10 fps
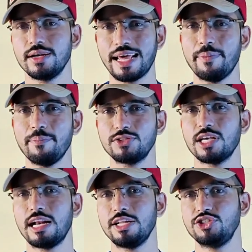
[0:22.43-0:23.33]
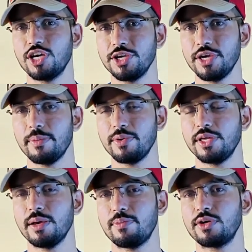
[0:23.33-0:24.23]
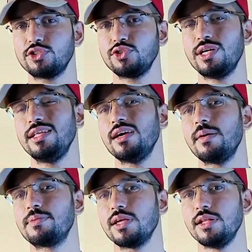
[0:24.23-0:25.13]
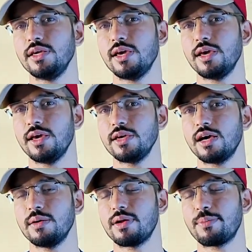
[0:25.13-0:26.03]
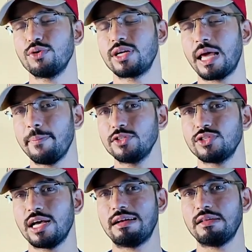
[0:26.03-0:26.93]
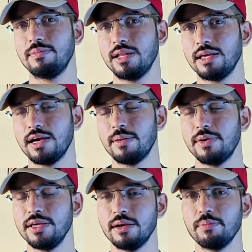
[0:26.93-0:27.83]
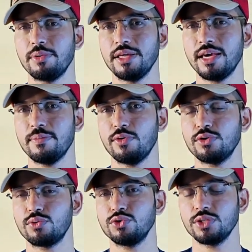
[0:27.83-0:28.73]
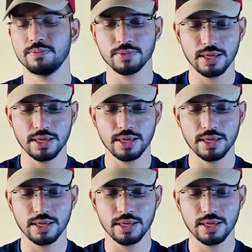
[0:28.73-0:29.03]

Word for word: टाइम पे सैलरी चाहिए फिर ये अपॉर्चुनिटी आपके लिए है यहाँ पर आपको टाइम पे सैलरी मिलेगा बड़ी कंपनी है बहुत कुछ